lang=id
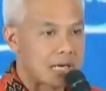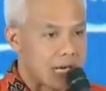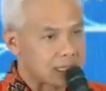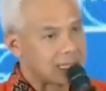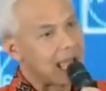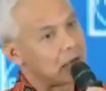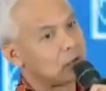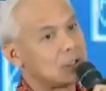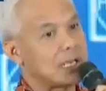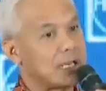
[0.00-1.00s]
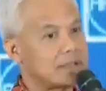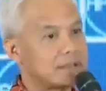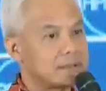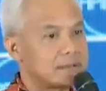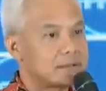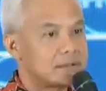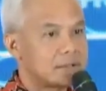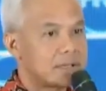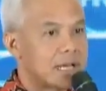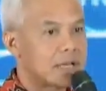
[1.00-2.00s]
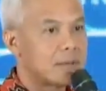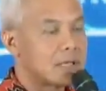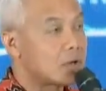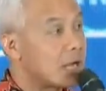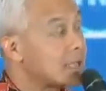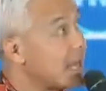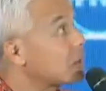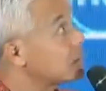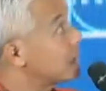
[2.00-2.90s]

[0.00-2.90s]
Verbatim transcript: Karena nanti takut dia. Lagi banyak orang takut